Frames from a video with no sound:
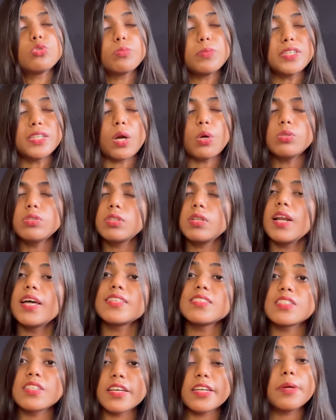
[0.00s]
तुम्हें डाउट
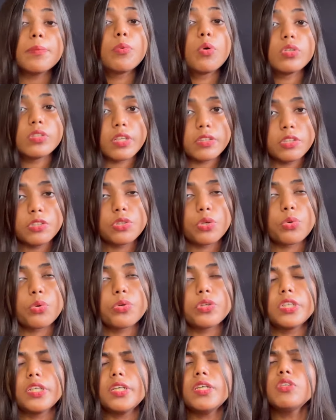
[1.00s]
क्लासेस जाना बहुत ज़्यादा
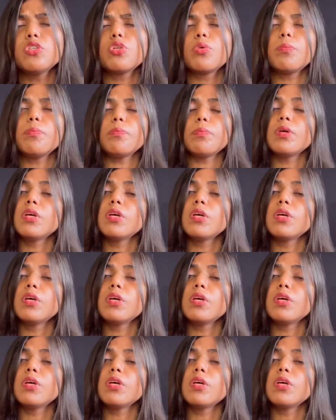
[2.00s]
ज़रूरी है तुम